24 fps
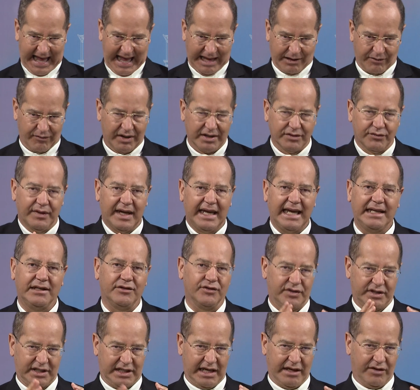Quando ele,
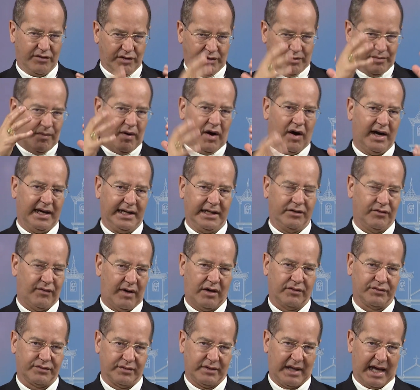o Senhor, morre no
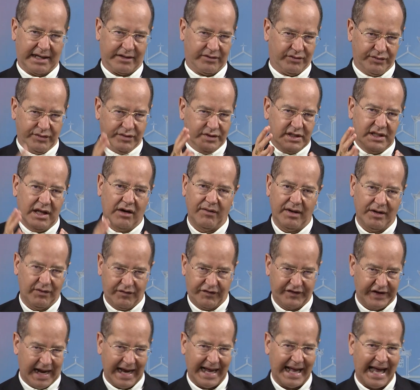alto da cruz, não é um
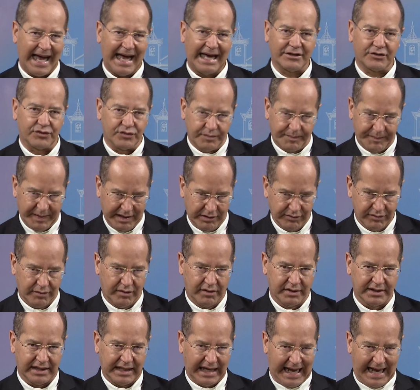fracasso, pelo
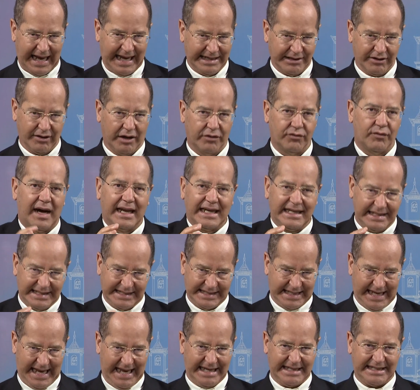contrário, é o
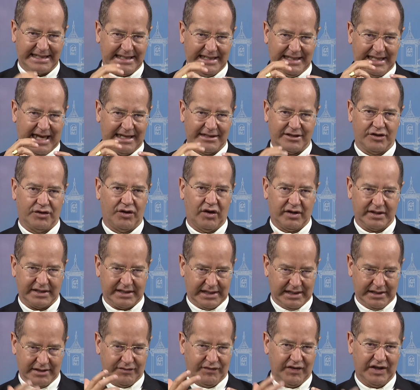alicerce das
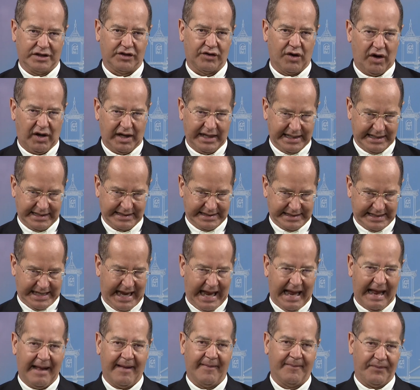nossas vitórias,
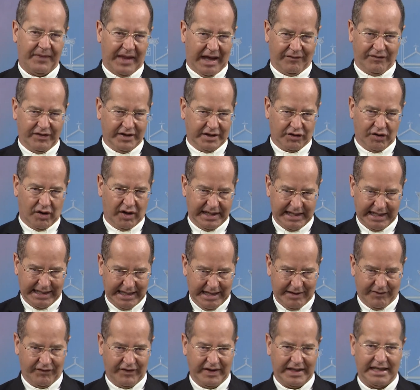da vitória
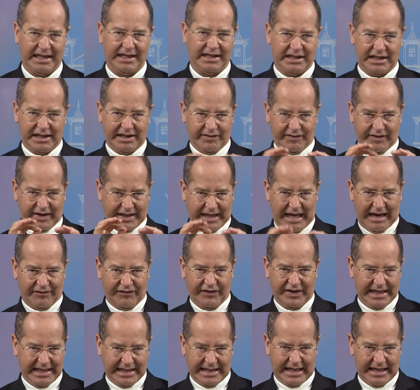definitiva da
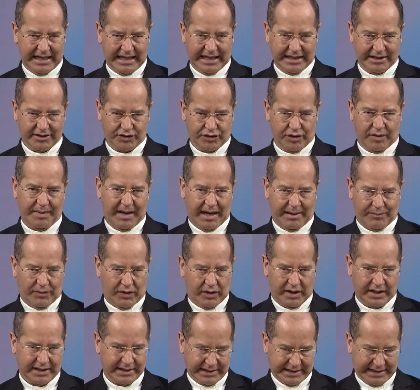vida sobre a
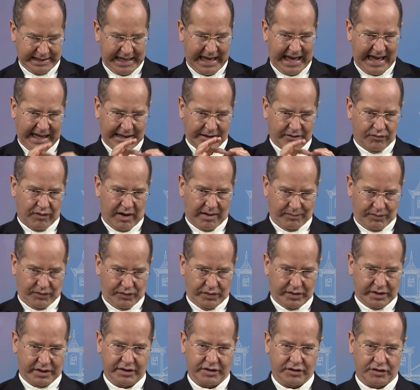morte, do
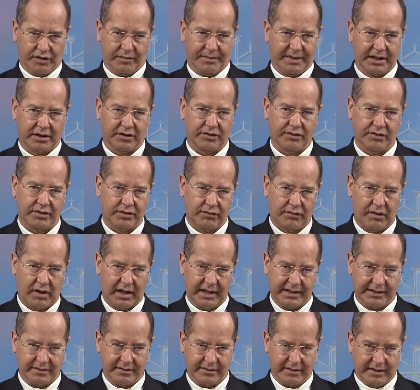amor sobre todo
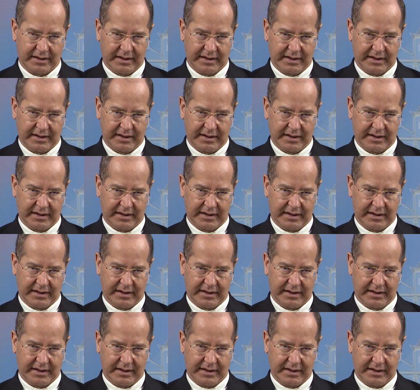ódio.